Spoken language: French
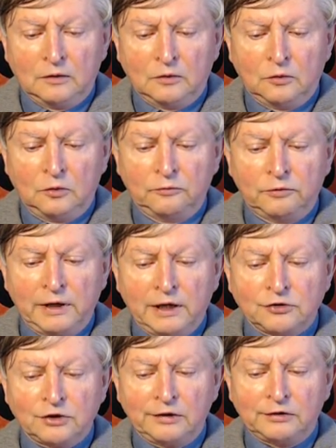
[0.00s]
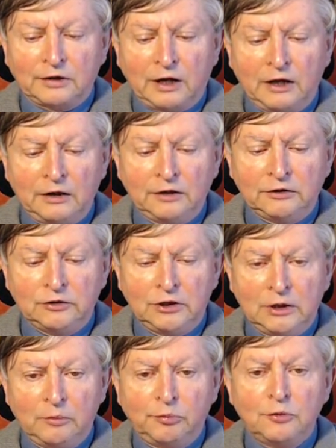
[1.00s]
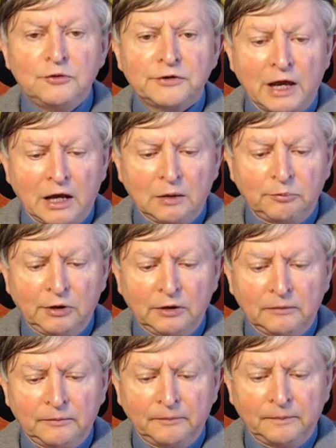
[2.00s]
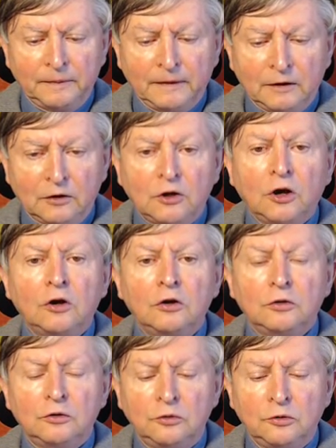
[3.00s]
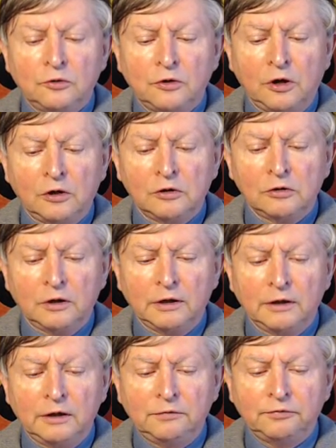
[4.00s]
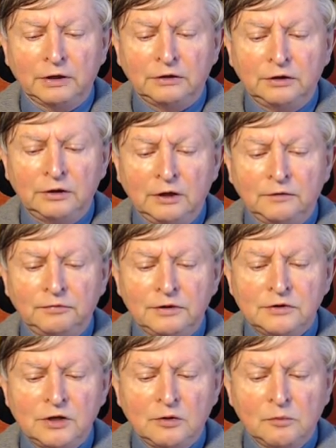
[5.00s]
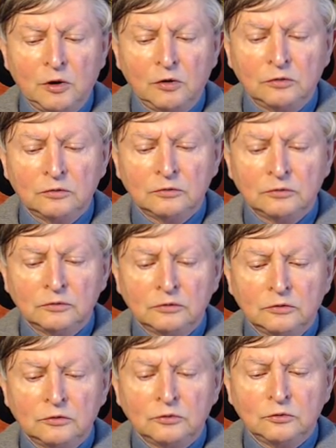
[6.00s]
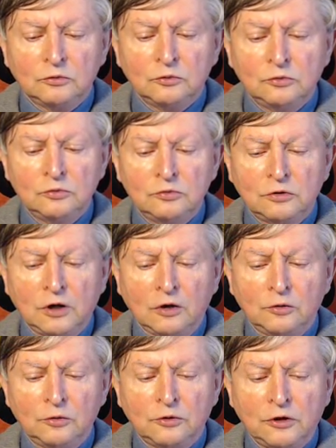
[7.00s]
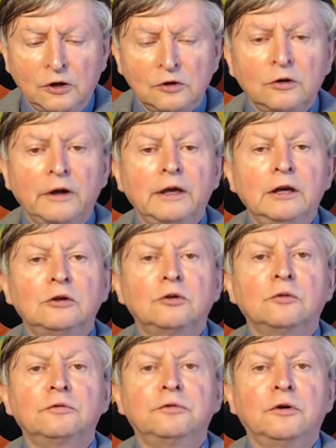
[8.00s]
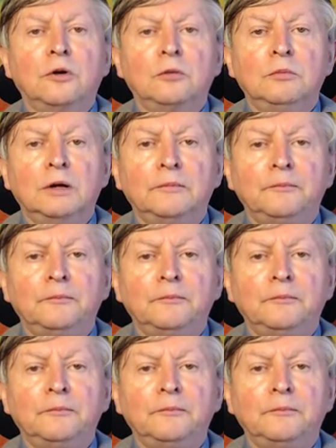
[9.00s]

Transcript: Le voyage astral est-il plus simple quand le corps est fatigué physiquement ou quand le corps est en forme.